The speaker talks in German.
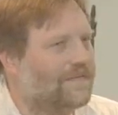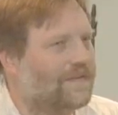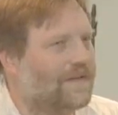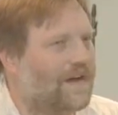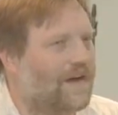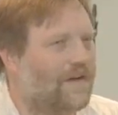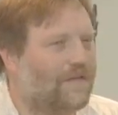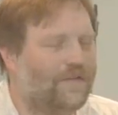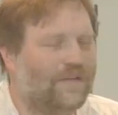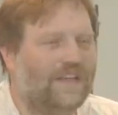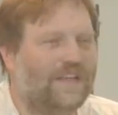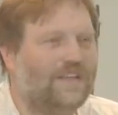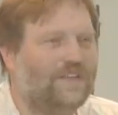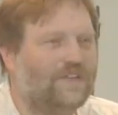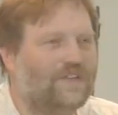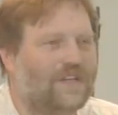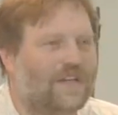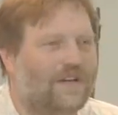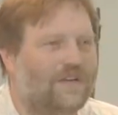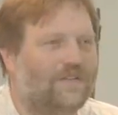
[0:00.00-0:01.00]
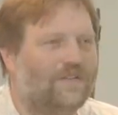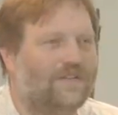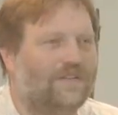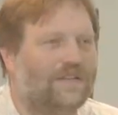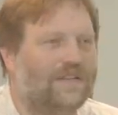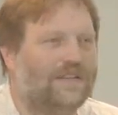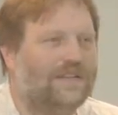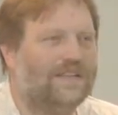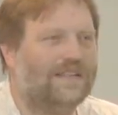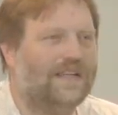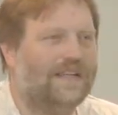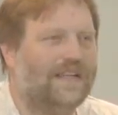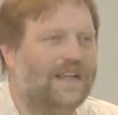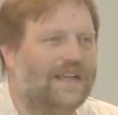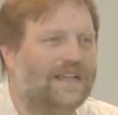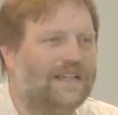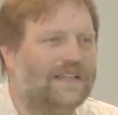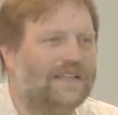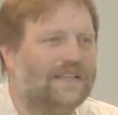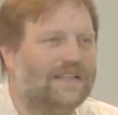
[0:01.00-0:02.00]
Auf ihn schauen, in sein
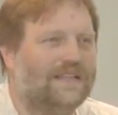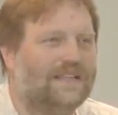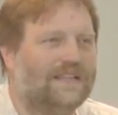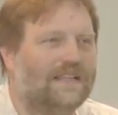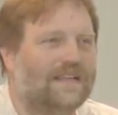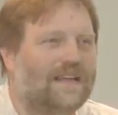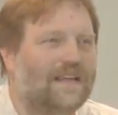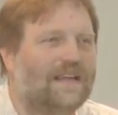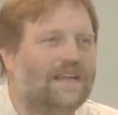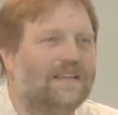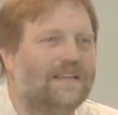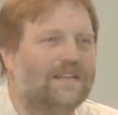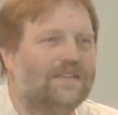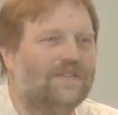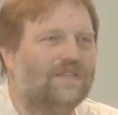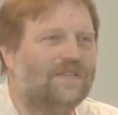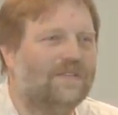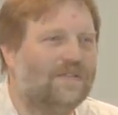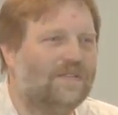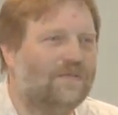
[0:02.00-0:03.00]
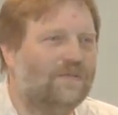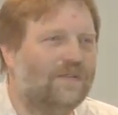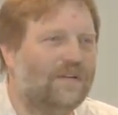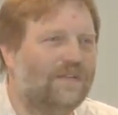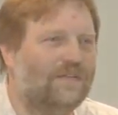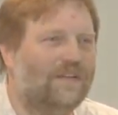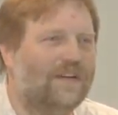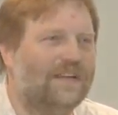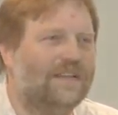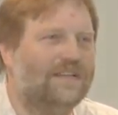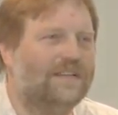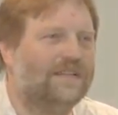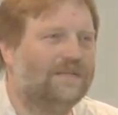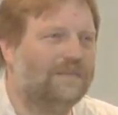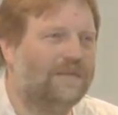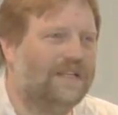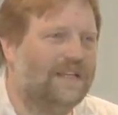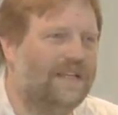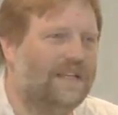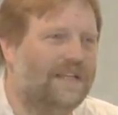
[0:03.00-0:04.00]
Angesicht, das uns zugewandt ist
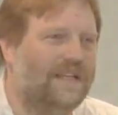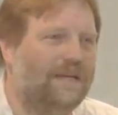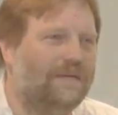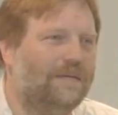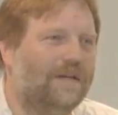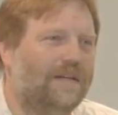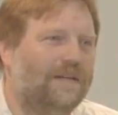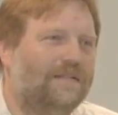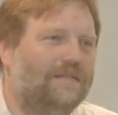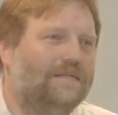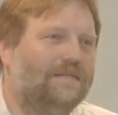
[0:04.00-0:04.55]
mit Liebe.